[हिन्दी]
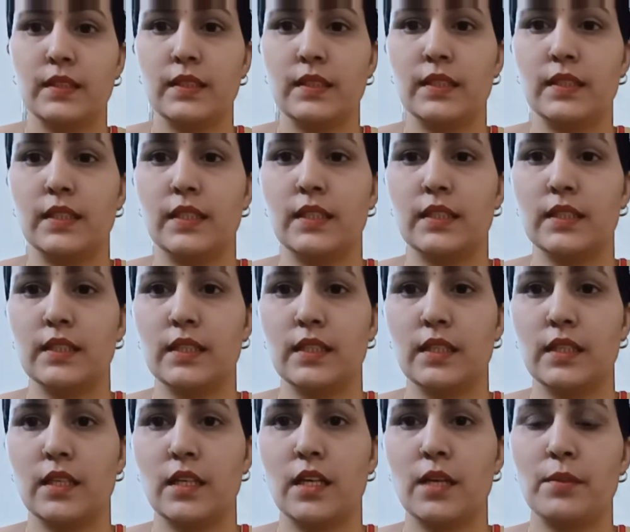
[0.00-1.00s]
ये
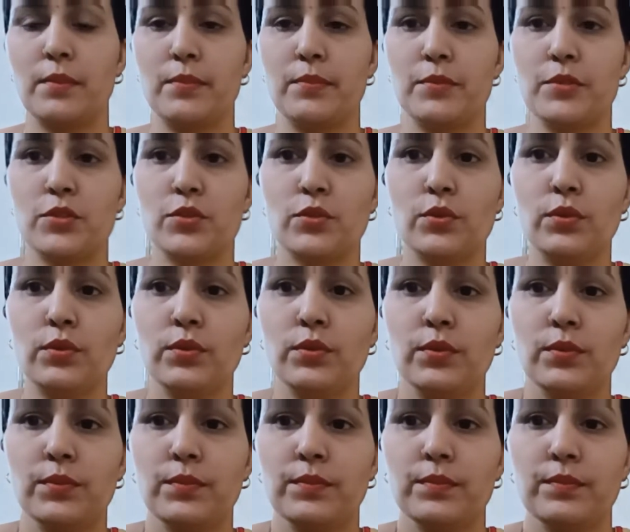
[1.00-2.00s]
देखिए अब हम इसको
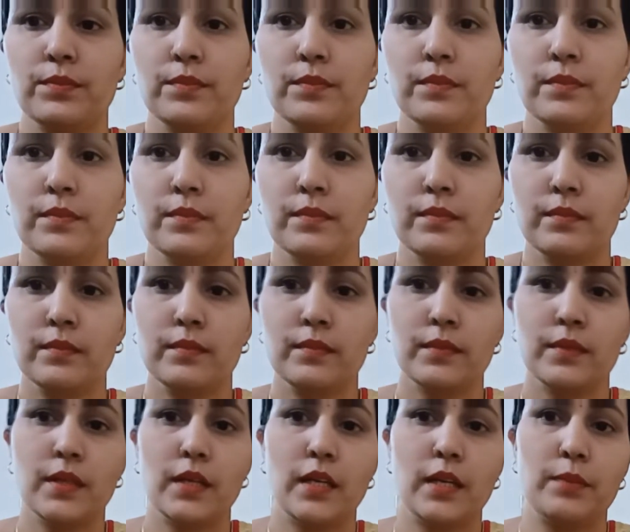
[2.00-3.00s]

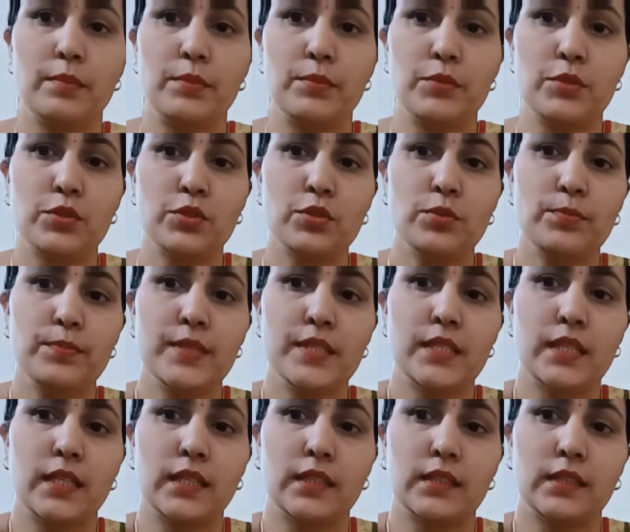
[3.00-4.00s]
अब हम इसको
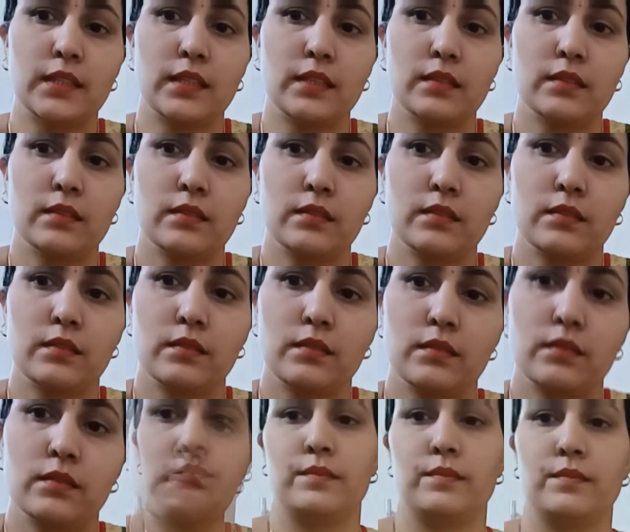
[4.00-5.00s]
पीस लेते
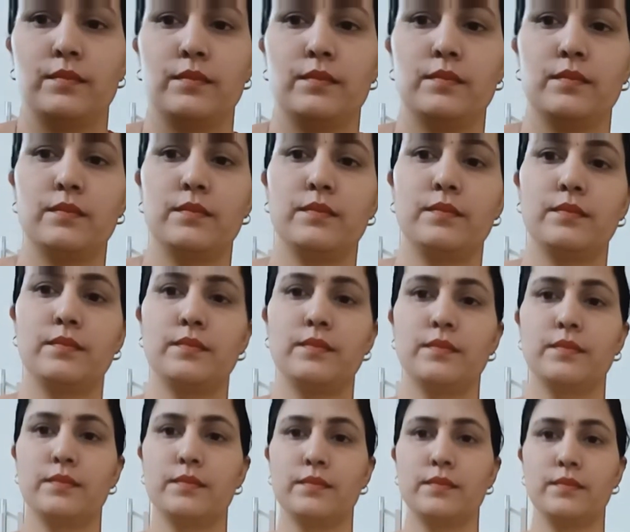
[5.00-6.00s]

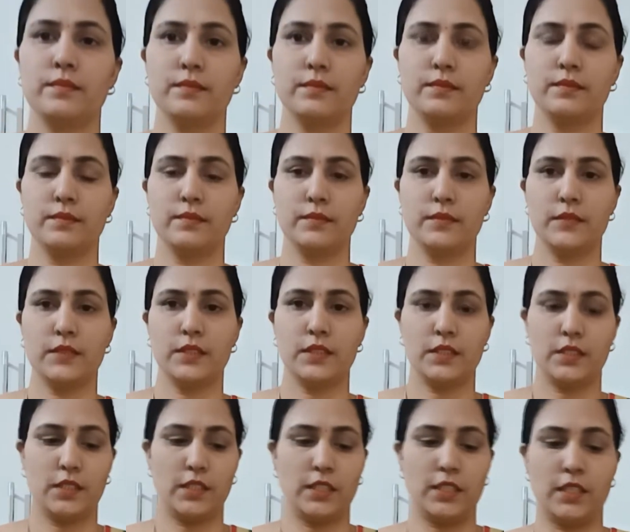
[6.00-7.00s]
हैं
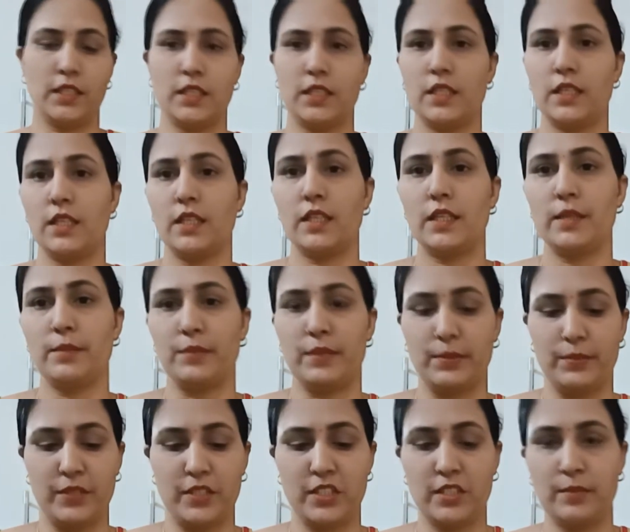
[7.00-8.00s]
ये देखिए ये हमने
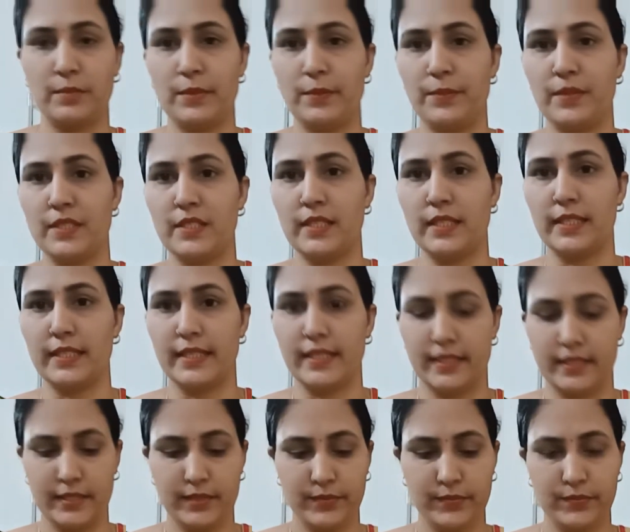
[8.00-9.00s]
मिक्सी में पीस लिया है